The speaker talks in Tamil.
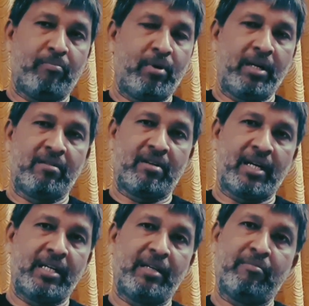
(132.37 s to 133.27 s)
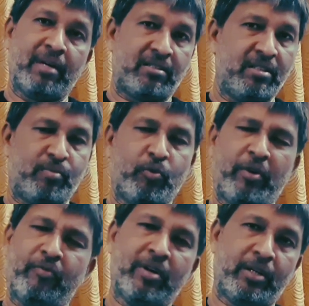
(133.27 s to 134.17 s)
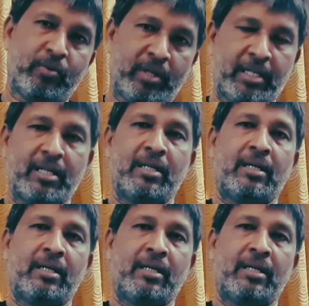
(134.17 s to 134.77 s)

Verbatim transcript: பிரில்லியன் ரைட்டிங் மேக்ஸ் திஸ் மூவி வெரி யூனிக்